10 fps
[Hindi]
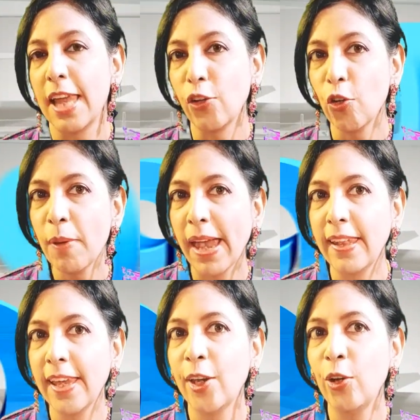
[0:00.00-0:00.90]
थैंक यू
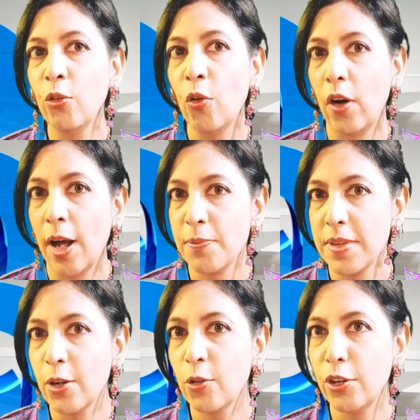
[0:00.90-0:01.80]
कहने आई हूँ और
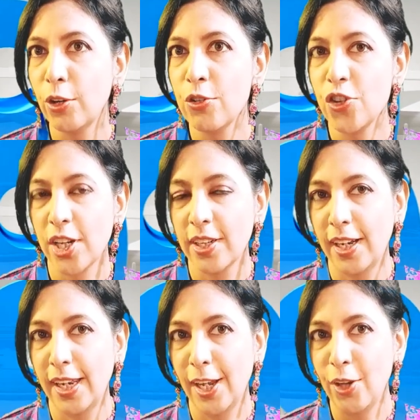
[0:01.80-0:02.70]
आपसे गुड न्यूज़ शेयर
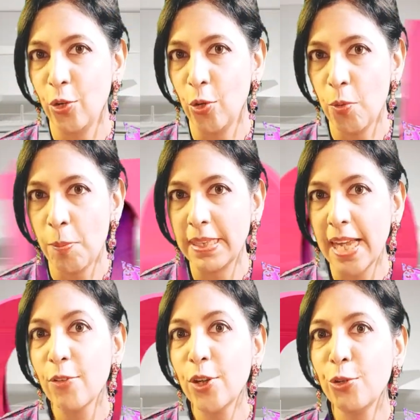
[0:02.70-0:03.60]
करने आई हूँ वो
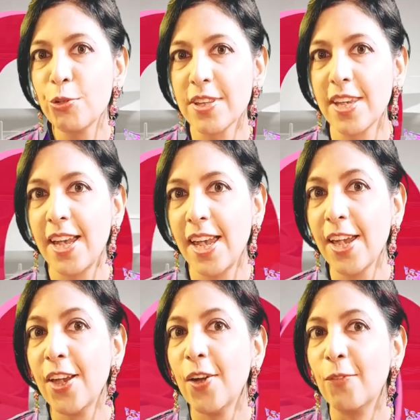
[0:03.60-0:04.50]
पता है वो न्यूज़ क्या है
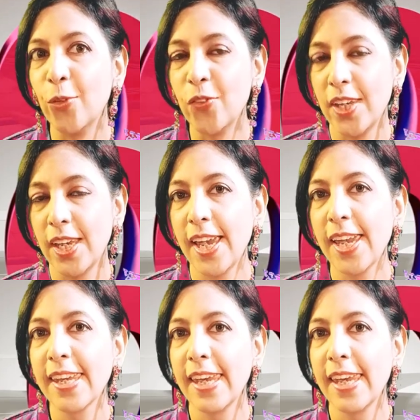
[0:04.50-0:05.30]
वो ये है